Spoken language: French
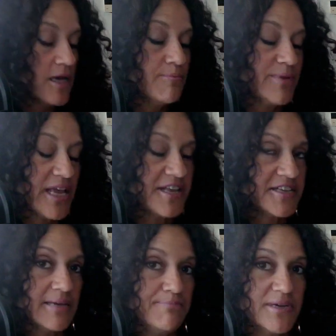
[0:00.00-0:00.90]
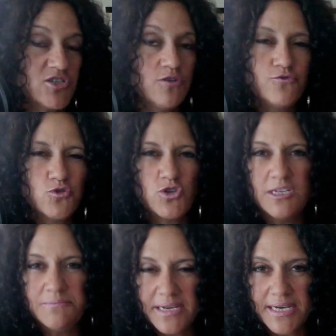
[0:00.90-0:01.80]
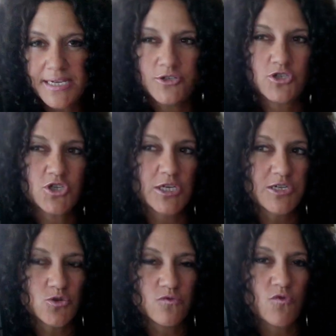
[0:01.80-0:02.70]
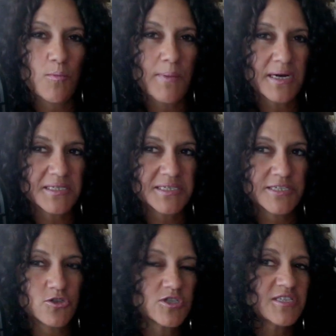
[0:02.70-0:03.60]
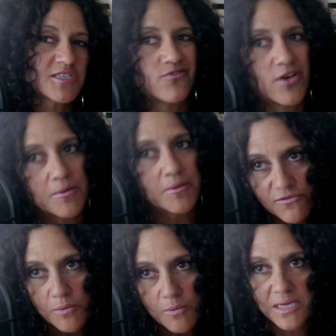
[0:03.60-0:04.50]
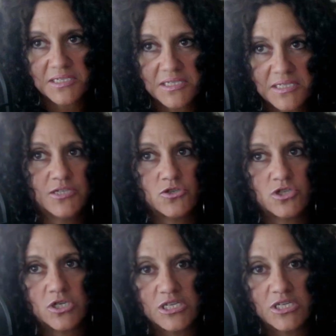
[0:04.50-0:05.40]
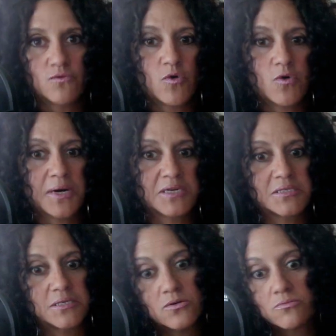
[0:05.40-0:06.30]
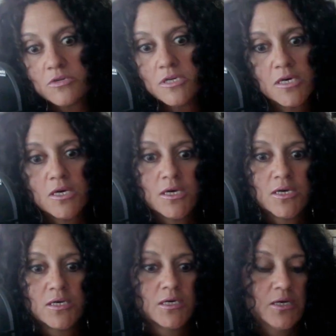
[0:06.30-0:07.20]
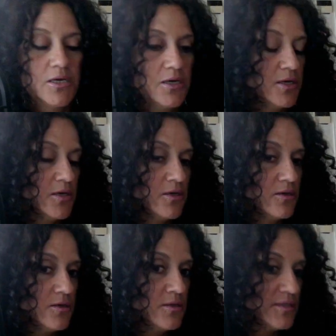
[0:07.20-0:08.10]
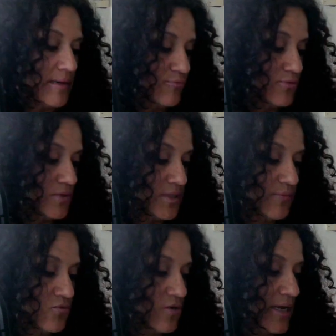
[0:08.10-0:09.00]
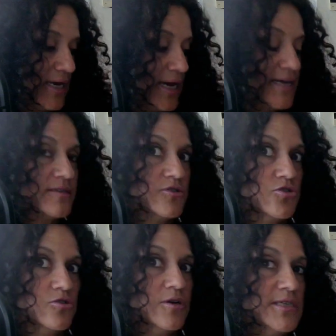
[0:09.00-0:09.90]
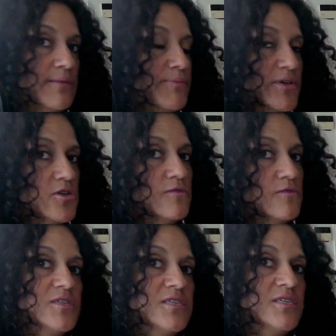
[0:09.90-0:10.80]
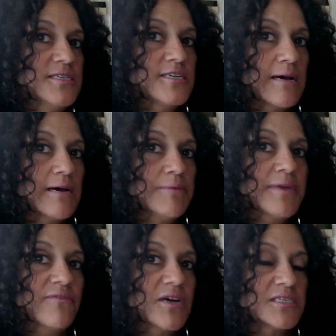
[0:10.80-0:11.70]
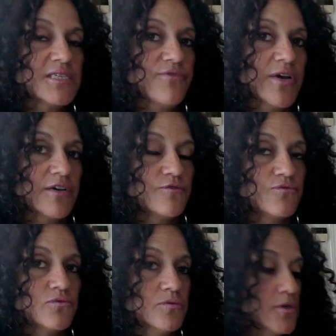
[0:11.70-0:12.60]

Peut-être que cette personne veut se libérer de ce que les autres vont penser, de ce que sa famille va penser, de ce que les autres vont penser. Donc, euh, ça, ça pourrait être ça et cette personne va décider quand même d'avancer vers vous.